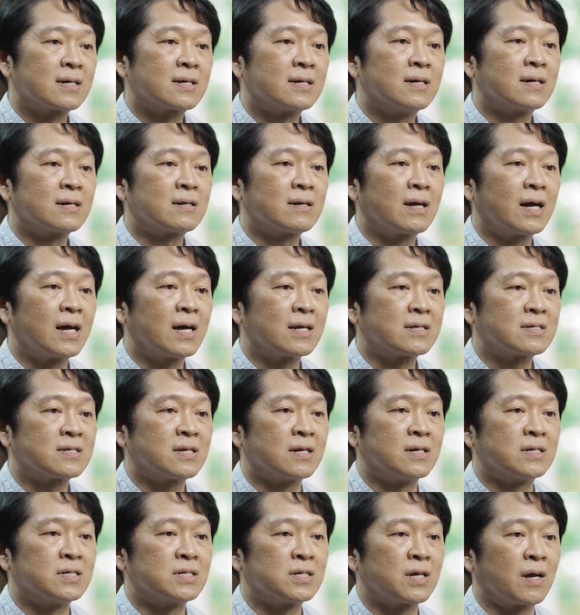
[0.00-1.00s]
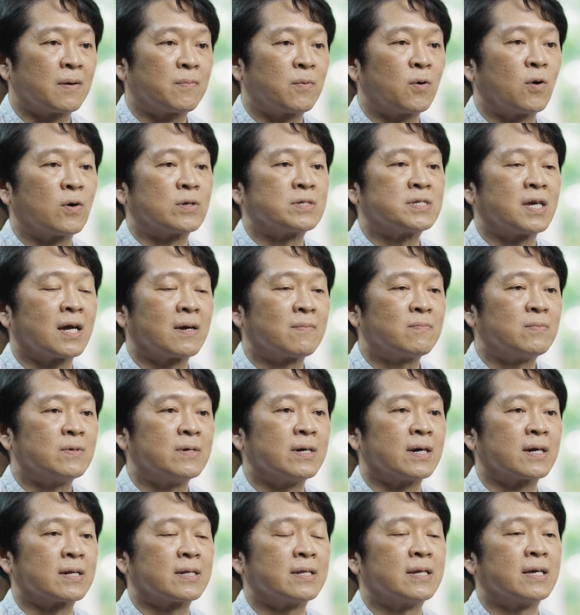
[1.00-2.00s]
เครื่องราชอิสริยาภรณ์ช้าง
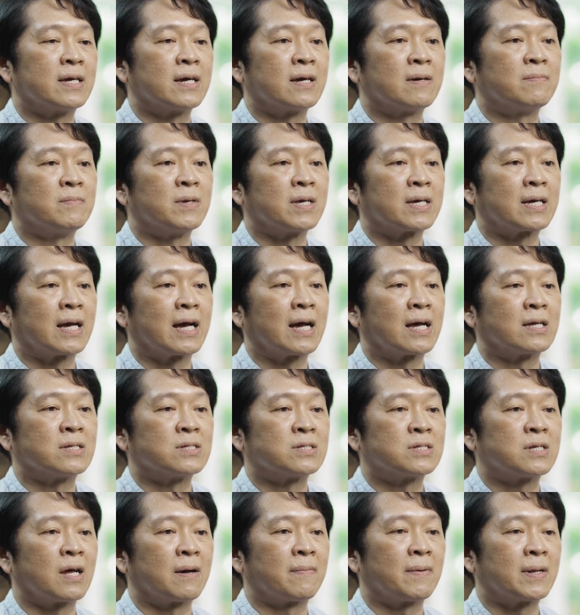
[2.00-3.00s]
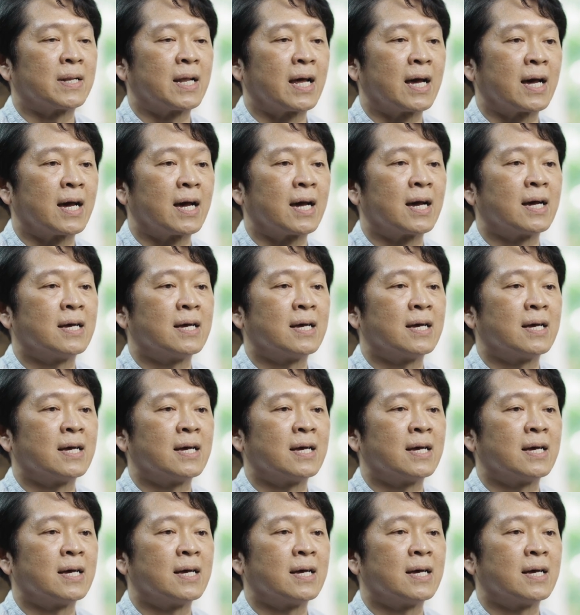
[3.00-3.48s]
เผือกเนี่ยมีการสถาปนา